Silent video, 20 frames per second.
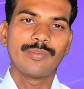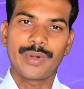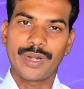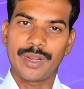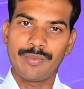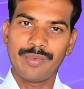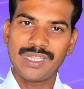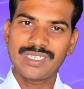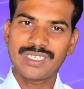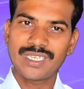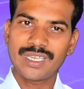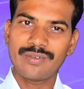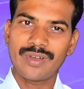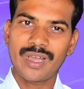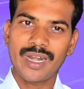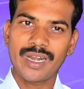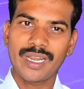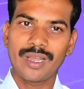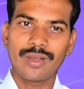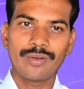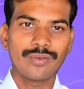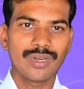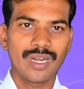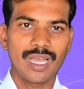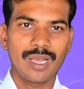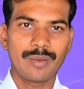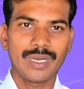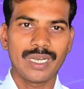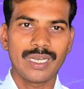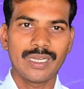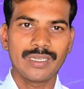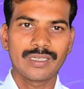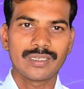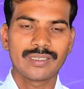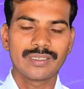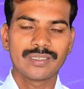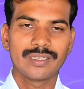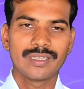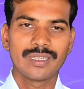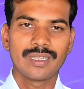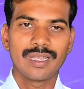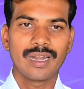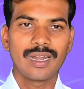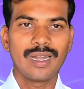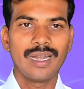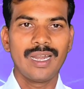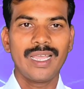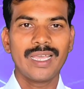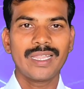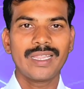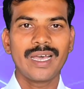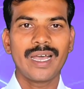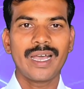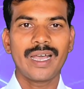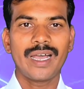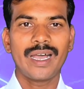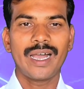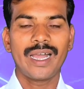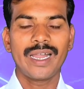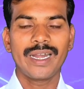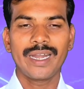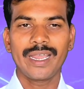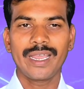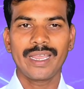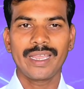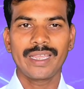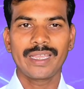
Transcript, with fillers: ప్రేమించేవారిగా ఉన్నామా లేదా అని